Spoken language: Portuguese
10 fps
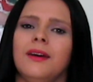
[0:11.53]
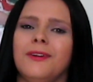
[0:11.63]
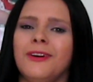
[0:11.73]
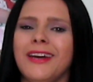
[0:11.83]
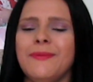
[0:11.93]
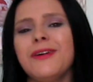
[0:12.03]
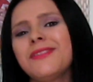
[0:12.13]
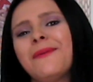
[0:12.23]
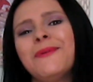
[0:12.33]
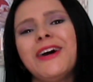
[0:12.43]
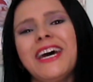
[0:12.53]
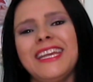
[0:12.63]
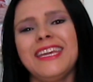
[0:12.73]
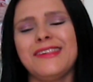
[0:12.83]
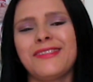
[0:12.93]
Oi, meus
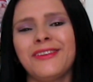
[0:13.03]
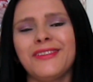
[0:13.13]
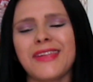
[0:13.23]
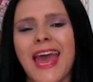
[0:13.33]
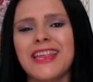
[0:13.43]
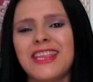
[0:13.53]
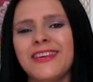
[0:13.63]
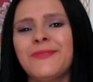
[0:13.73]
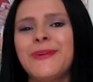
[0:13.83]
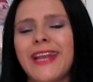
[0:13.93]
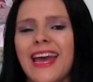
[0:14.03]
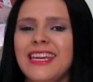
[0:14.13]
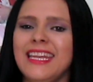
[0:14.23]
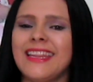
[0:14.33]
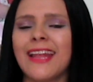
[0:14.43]
amores! Tudo certinho por
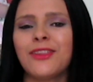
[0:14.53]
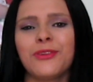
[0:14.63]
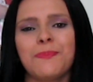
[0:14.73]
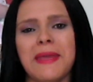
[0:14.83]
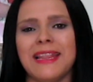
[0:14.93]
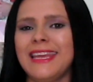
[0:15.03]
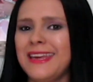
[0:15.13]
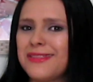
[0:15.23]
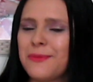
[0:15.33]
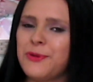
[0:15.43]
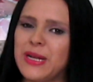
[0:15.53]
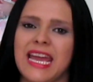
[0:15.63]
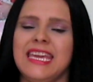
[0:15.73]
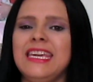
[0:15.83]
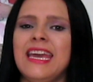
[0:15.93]
aí? Tá tudo beleza por
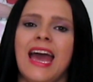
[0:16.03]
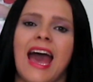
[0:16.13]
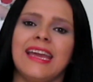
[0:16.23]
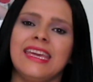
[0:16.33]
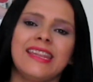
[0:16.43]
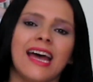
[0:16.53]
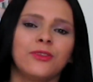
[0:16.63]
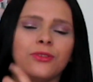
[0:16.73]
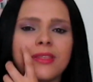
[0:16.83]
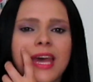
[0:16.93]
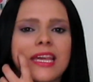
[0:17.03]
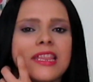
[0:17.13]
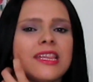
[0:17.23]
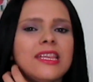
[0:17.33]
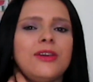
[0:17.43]
aí? Aqui tá tudo
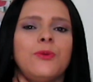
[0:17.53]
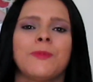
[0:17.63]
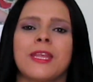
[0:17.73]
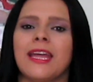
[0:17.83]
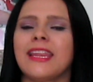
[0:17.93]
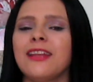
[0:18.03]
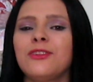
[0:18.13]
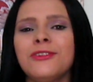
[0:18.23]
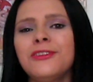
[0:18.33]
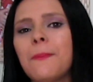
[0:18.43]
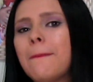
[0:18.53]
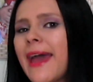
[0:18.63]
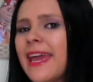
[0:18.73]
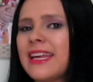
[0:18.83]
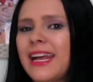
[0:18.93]
certinho, tá tudo
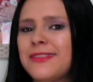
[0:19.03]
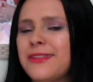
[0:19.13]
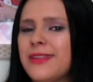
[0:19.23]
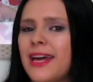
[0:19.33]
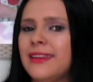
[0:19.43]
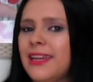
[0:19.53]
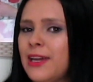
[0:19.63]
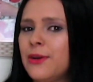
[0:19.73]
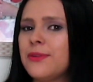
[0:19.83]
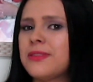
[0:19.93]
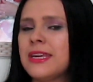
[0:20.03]
bem, graças a Deus.